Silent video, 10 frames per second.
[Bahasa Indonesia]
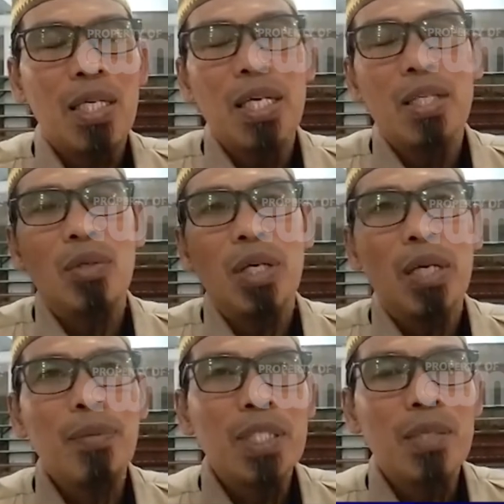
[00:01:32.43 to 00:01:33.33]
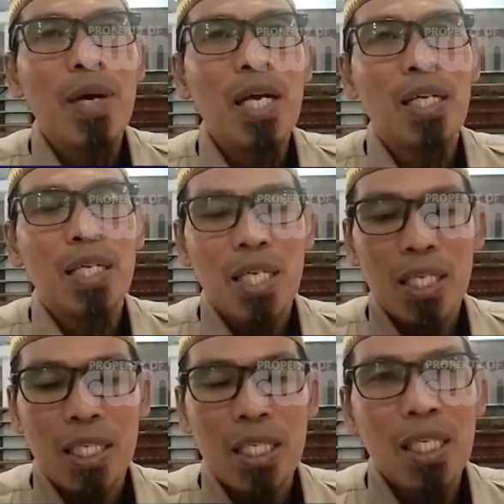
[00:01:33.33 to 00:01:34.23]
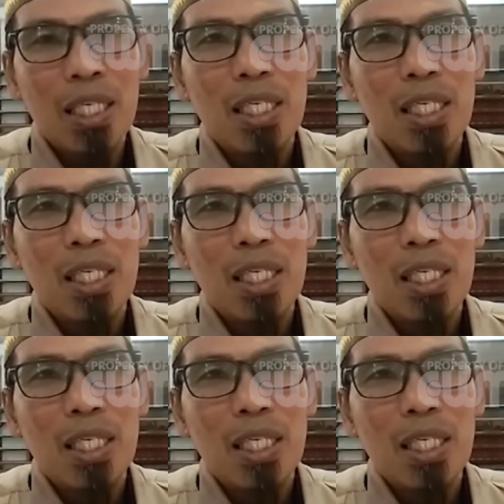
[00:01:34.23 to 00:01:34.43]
dan itu ada disebar ke